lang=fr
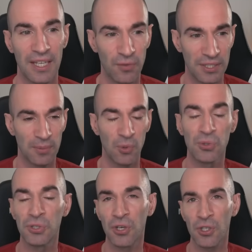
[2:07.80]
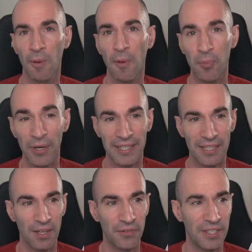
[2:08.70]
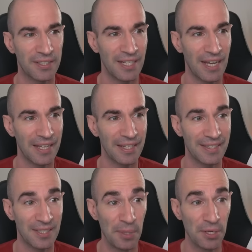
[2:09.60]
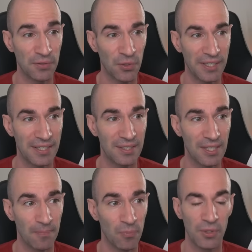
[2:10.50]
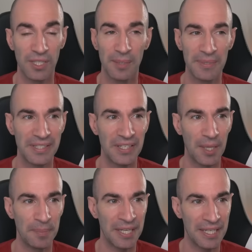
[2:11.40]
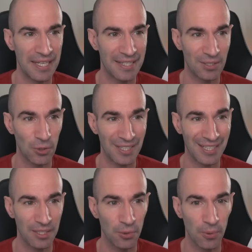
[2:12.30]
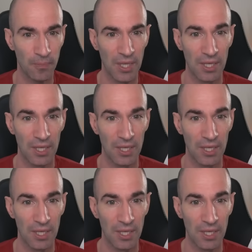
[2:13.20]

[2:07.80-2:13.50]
Et voici mon coup de cœur en ce moment pour les cartes graphiques, c'est la RX 6900 XT, modèle MSI Gaming X Trio.